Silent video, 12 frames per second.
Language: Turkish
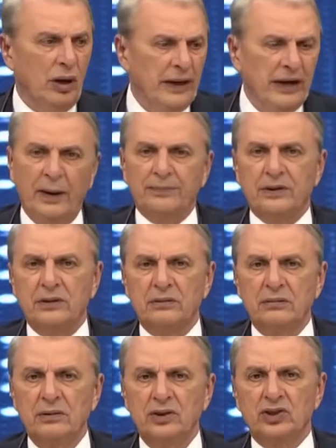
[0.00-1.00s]
Haber
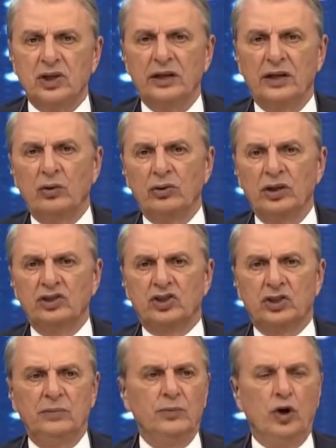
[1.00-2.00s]
yaptık. İnsanlar
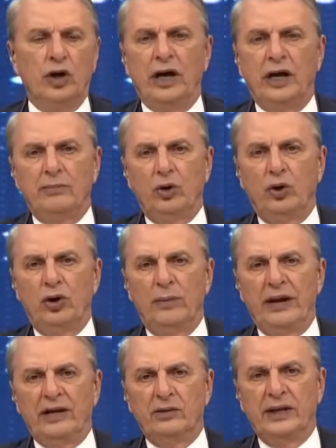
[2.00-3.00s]
orada sığmıyor yani
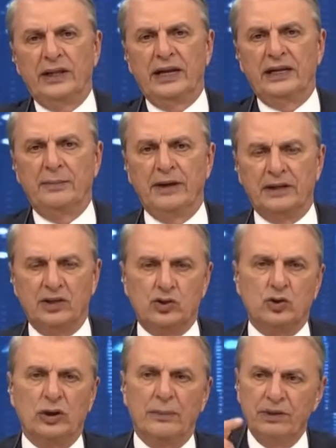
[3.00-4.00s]
böyle merdivenlerde
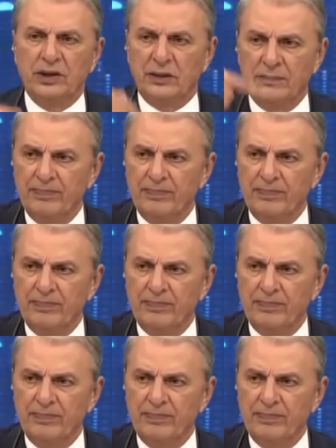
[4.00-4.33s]
bekleşiyorlar.